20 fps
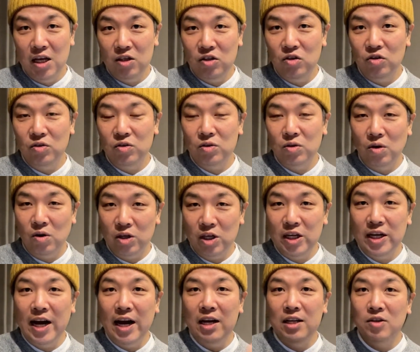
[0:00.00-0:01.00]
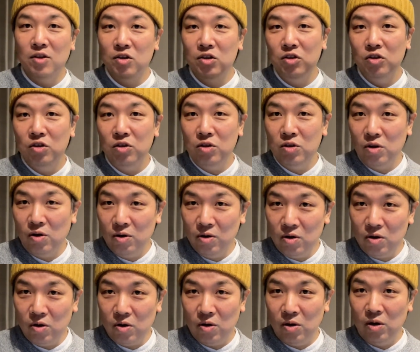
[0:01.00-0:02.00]
出張日帰りの出張
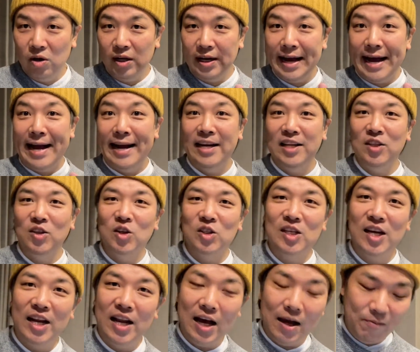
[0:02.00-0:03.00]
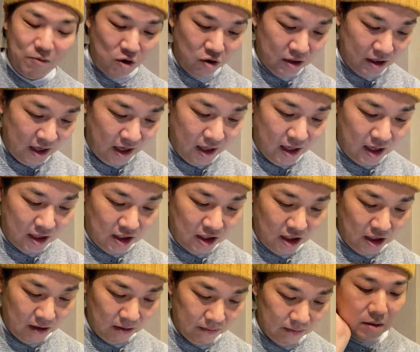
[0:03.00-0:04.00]
の帰りの車内も OK だ
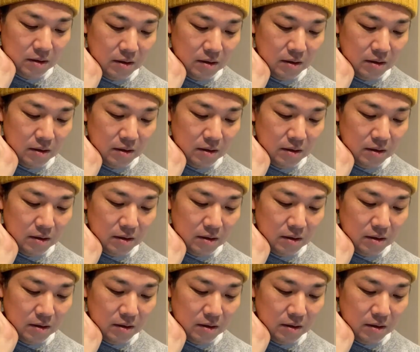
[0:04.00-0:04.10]
し